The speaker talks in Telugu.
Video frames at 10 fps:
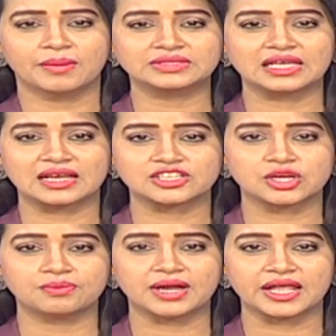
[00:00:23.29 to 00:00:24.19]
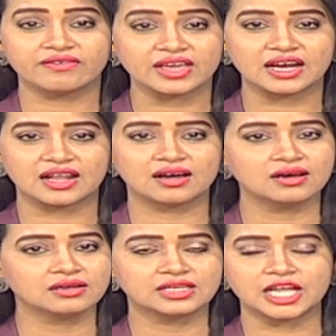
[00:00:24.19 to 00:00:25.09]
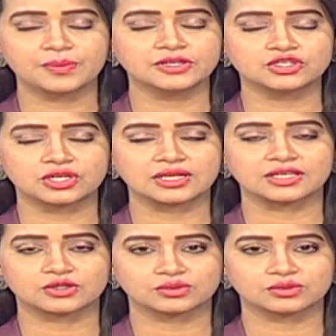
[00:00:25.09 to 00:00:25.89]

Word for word: మమత లక్ష్యం నెరవేరేలా కనిపించడం లేదు